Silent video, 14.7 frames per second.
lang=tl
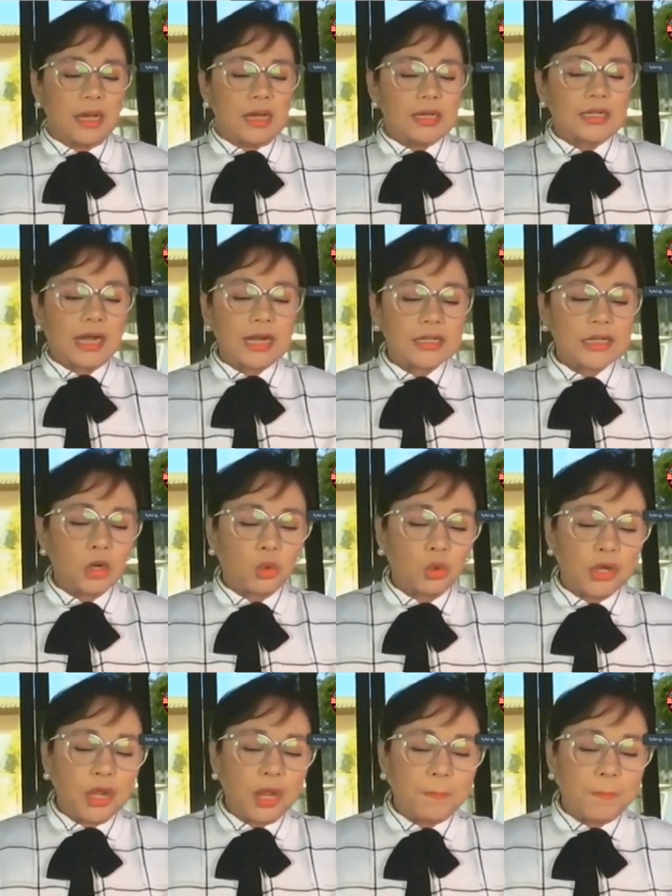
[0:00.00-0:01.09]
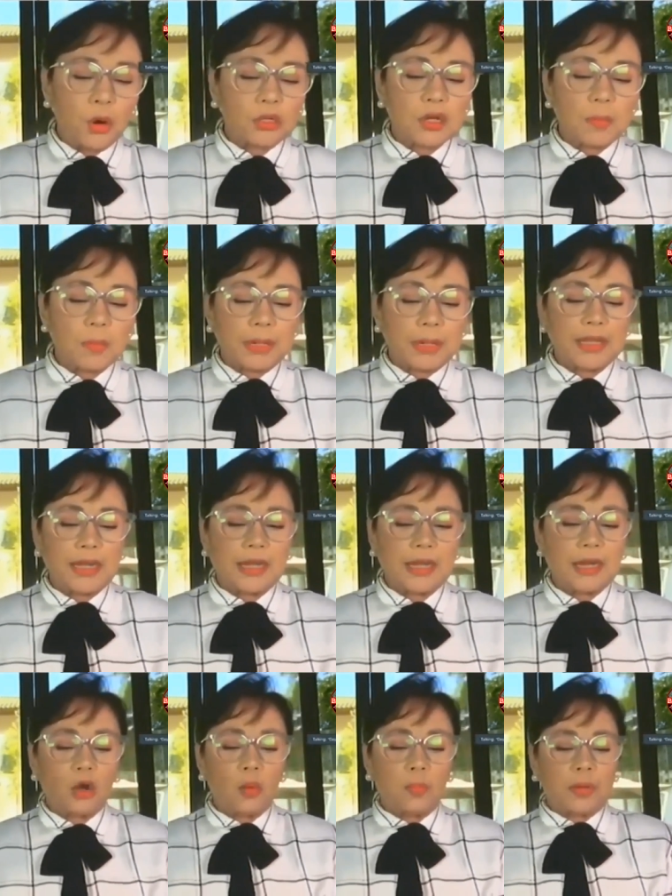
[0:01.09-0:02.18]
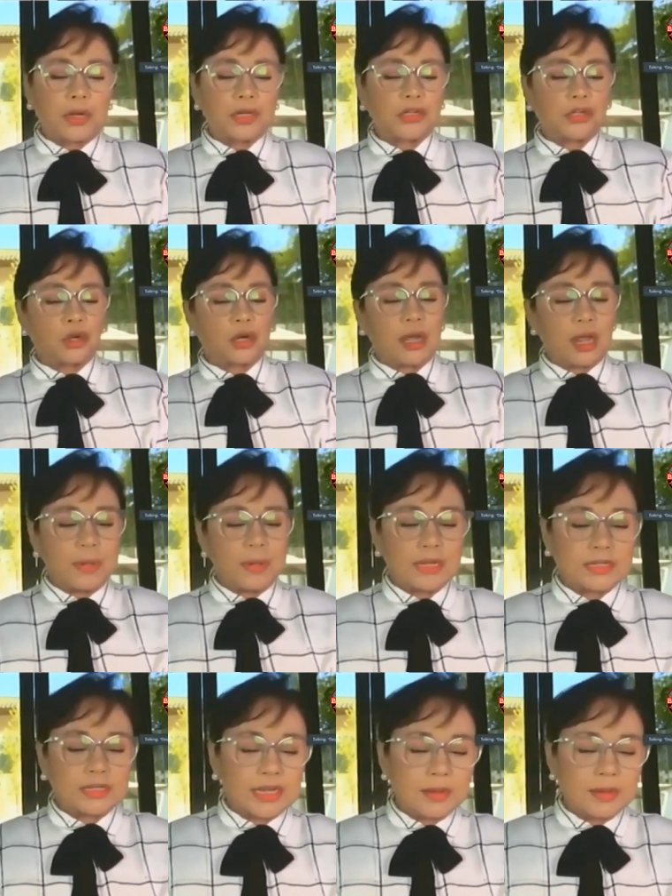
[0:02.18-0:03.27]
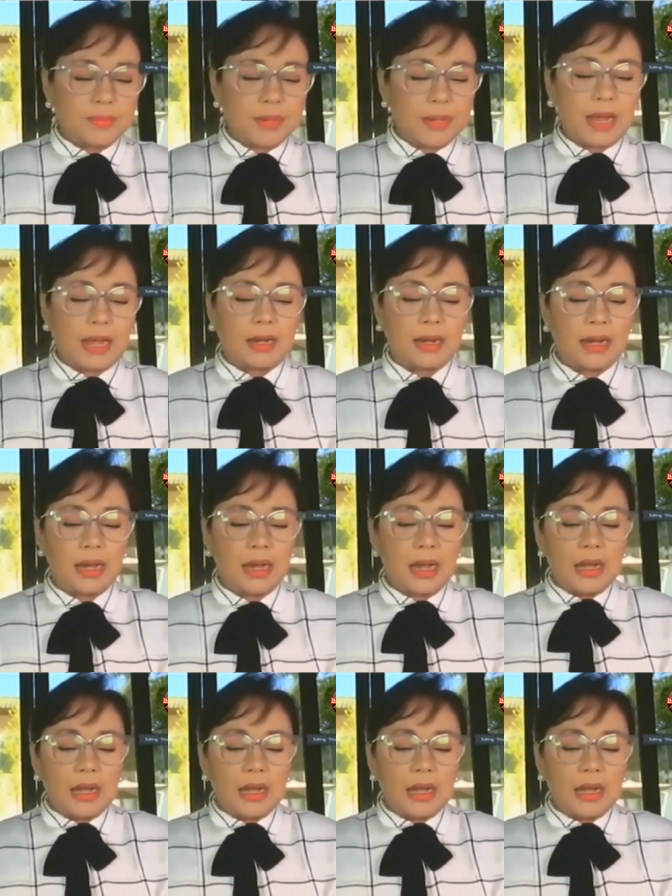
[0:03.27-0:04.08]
Sa kasalukuyan po sa pagtigil ng operasyon ng ABS-CBN,